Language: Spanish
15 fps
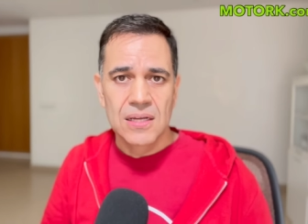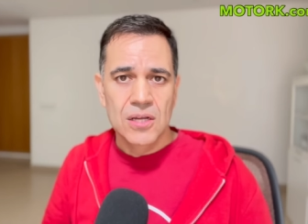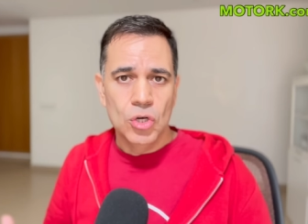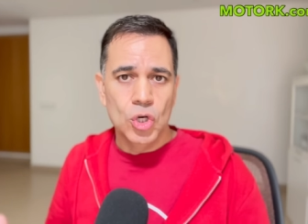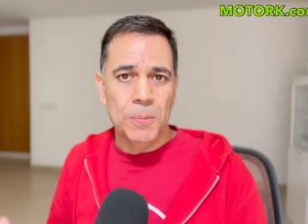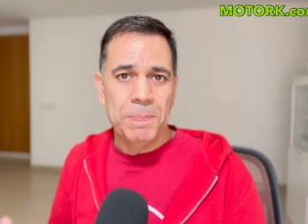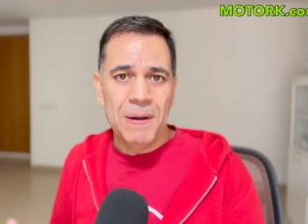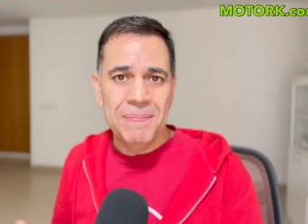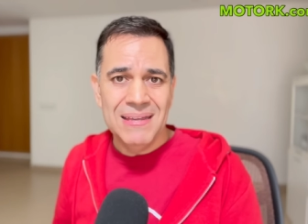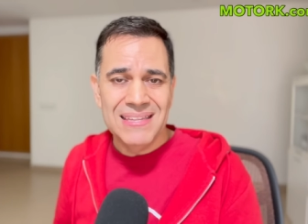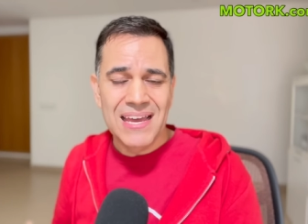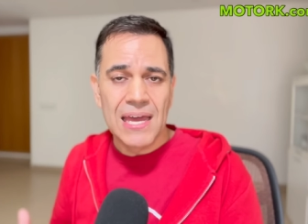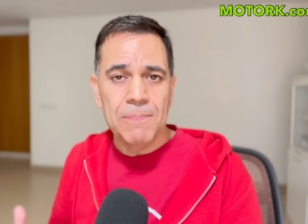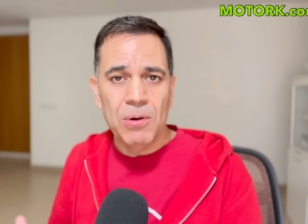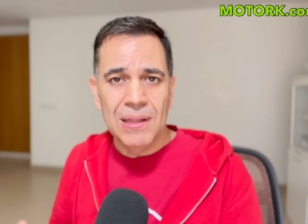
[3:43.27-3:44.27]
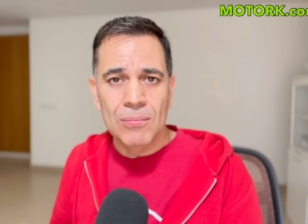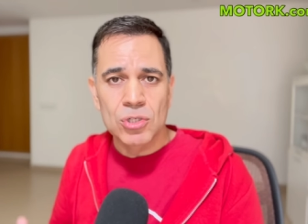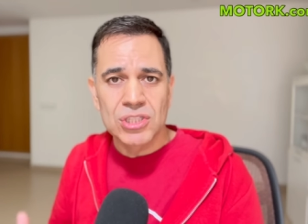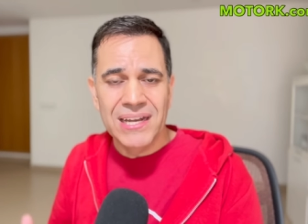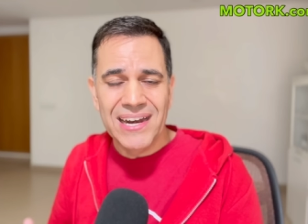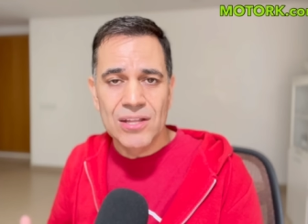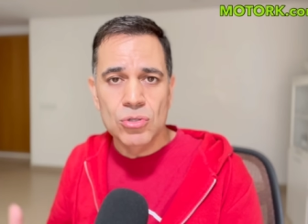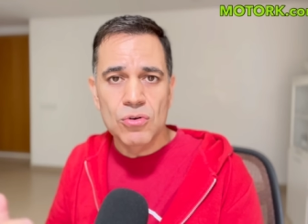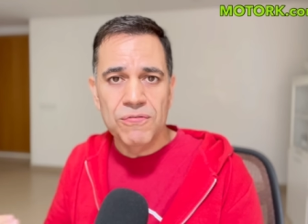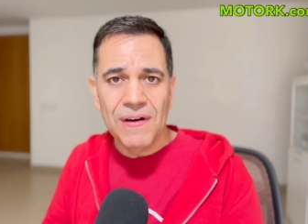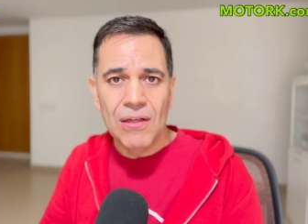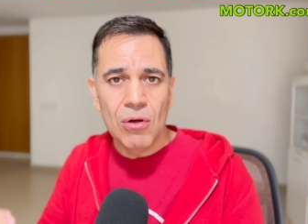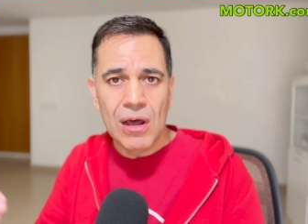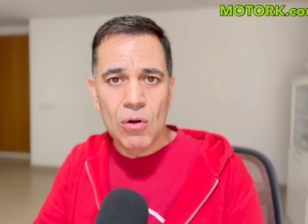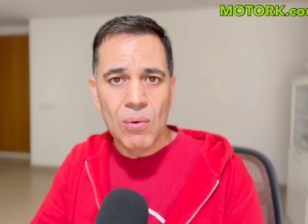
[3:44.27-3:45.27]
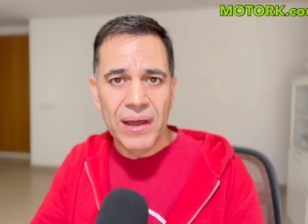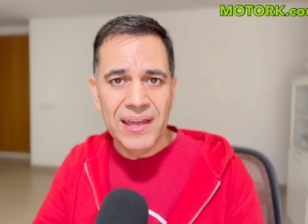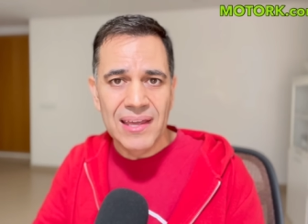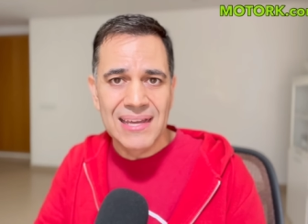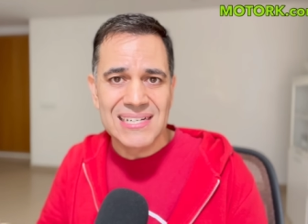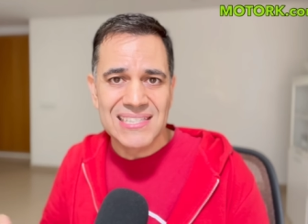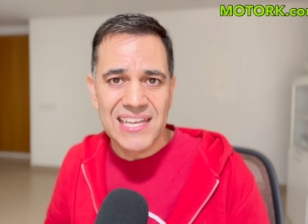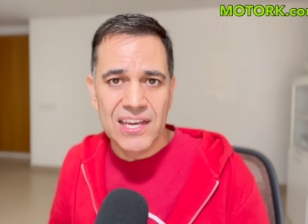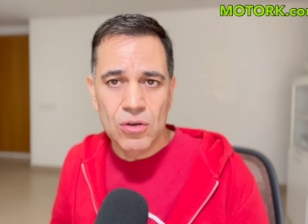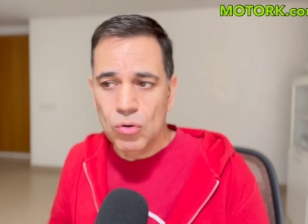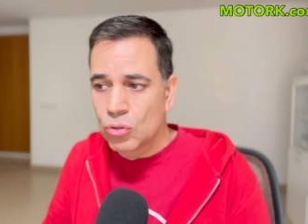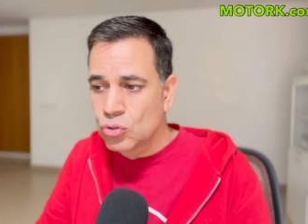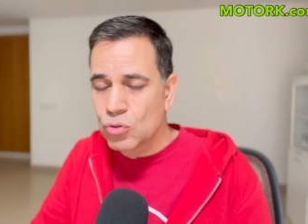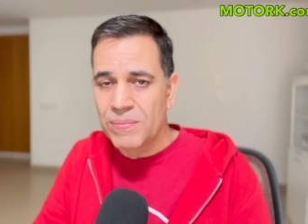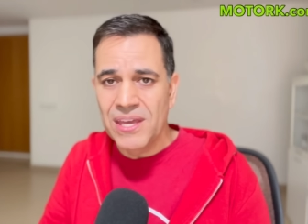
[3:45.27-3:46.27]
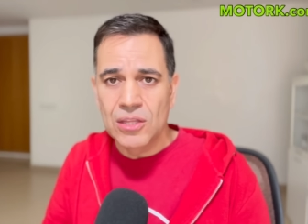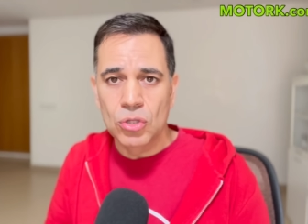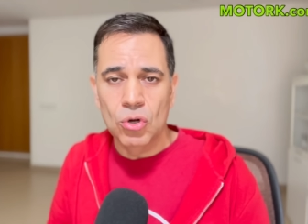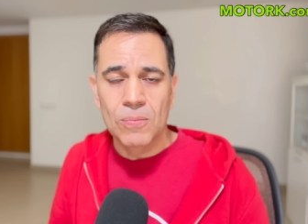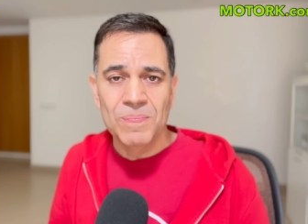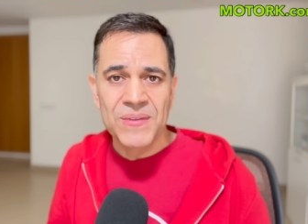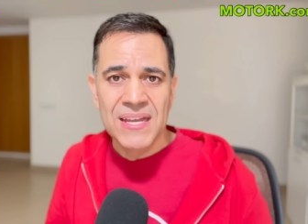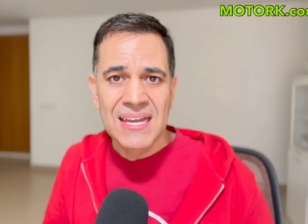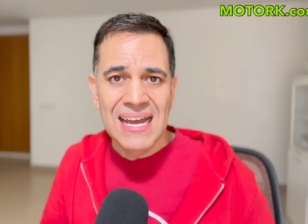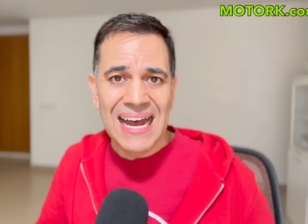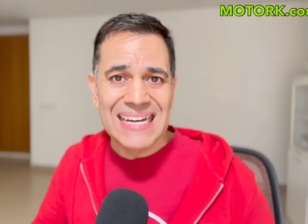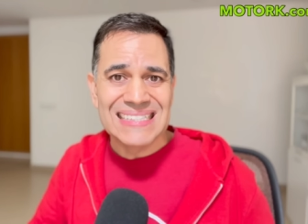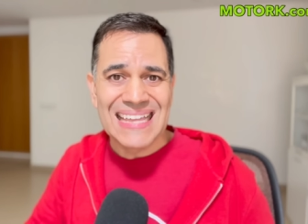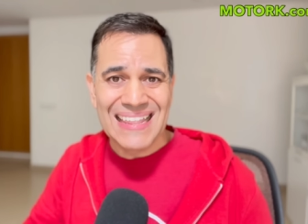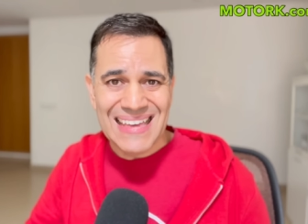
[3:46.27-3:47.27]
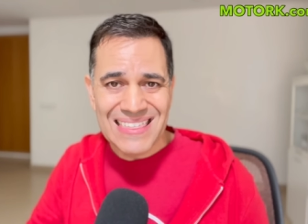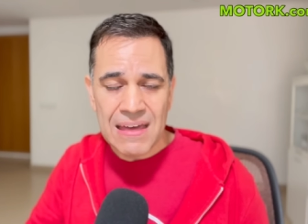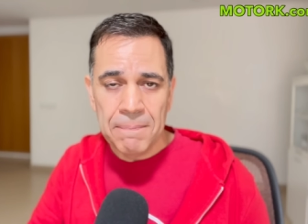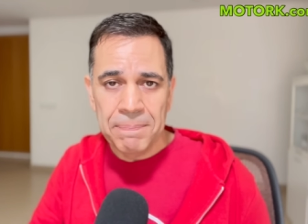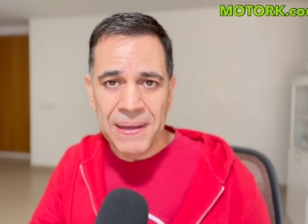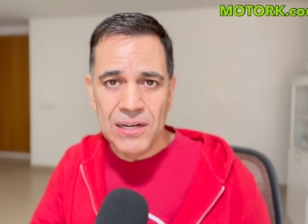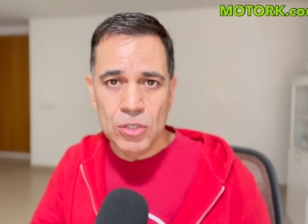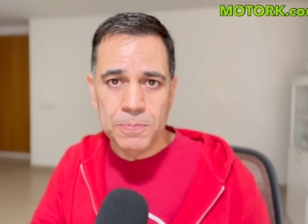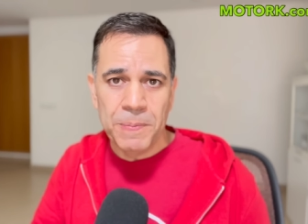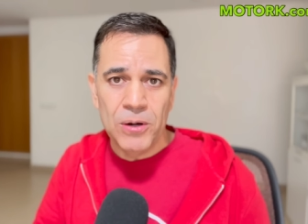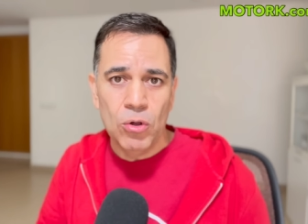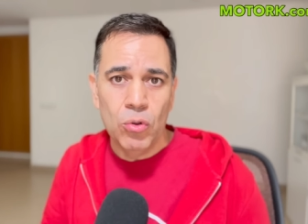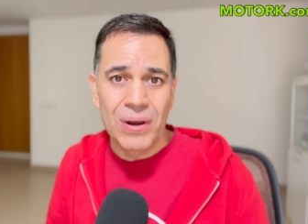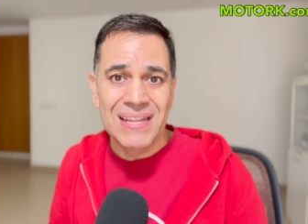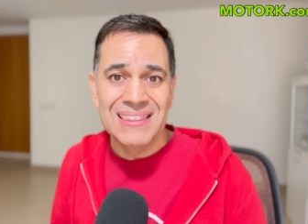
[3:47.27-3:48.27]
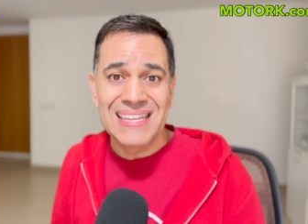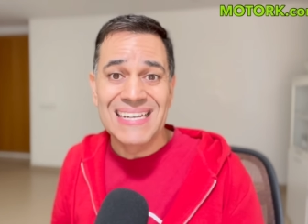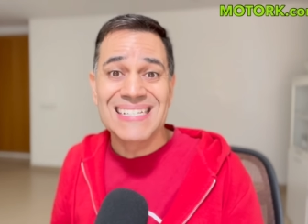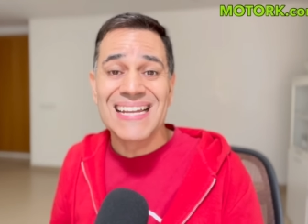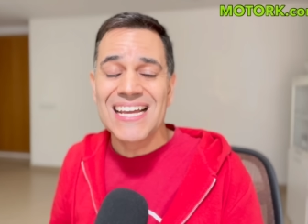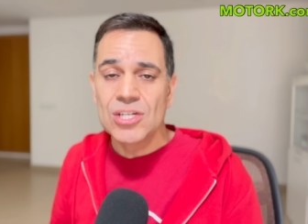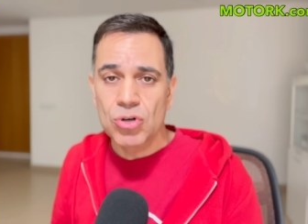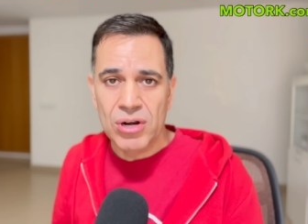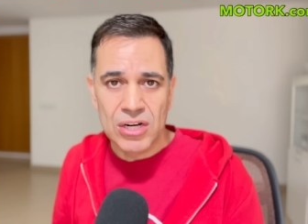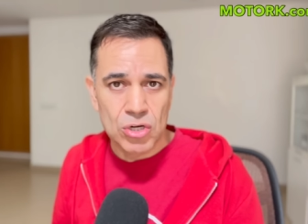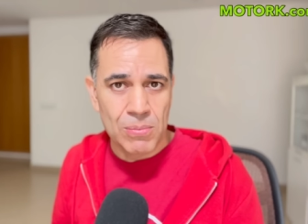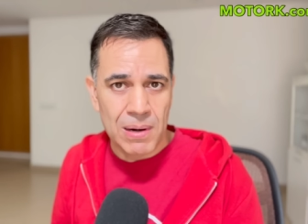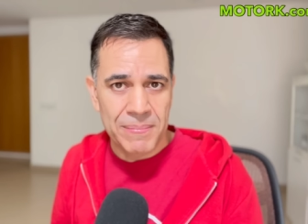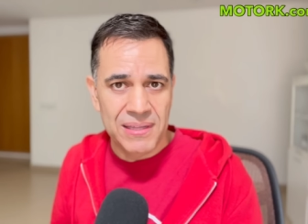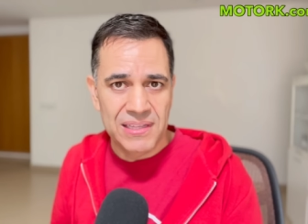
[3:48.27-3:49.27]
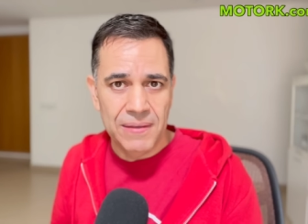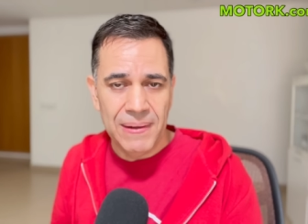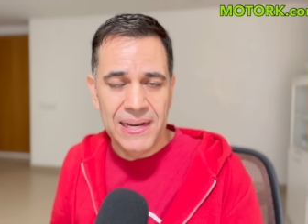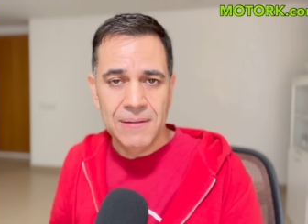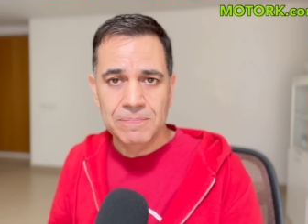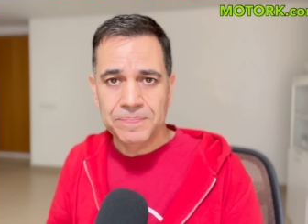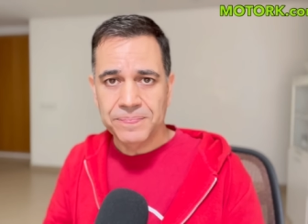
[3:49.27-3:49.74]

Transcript: nos permite que podamos tener enchufado algo ahí que esté consumiendo hasta 10 amperios, pero durante 6 horas normalmente, ¿vale?